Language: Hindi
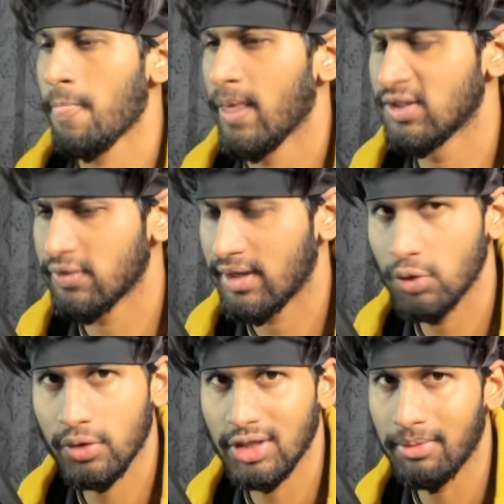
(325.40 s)
इस बारी
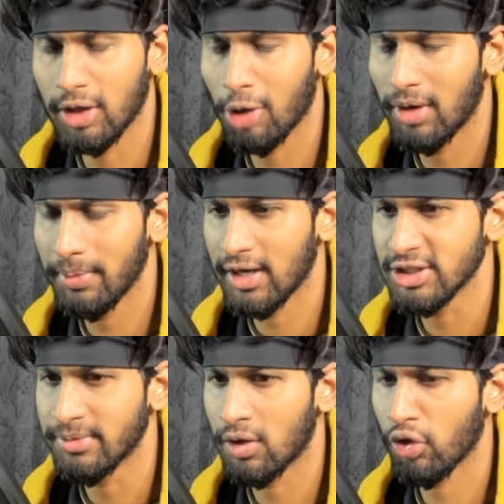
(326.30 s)
जोर से नहीं मारूंगा बड़े प्यार
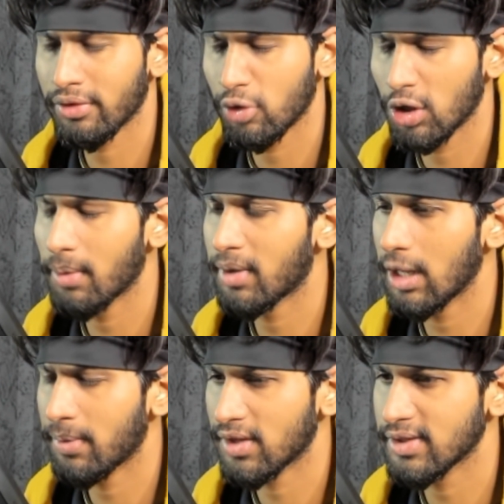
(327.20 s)
से मारूंगा क्योंकि मैं बड़ा
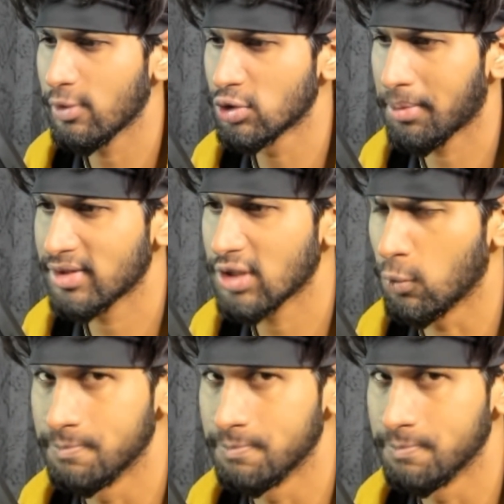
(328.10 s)
ही प्यार से क्यूट से बच्चा हूँ